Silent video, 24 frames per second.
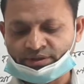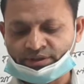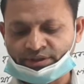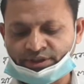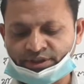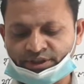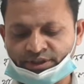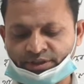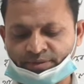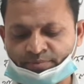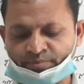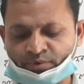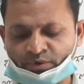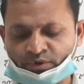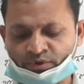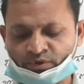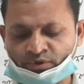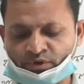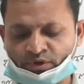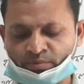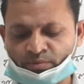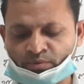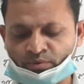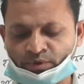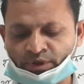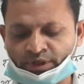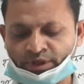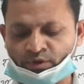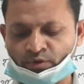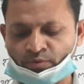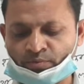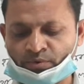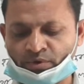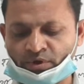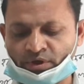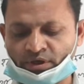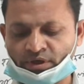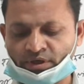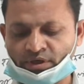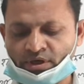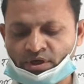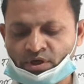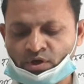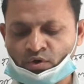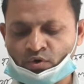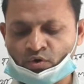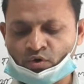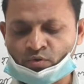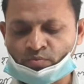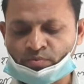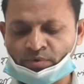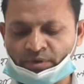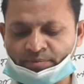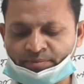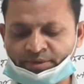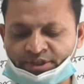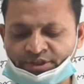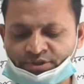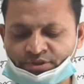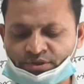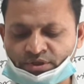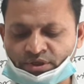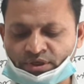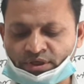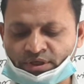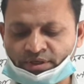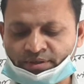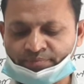তিনি পদ্মফুলের উপর উপবিষ্ট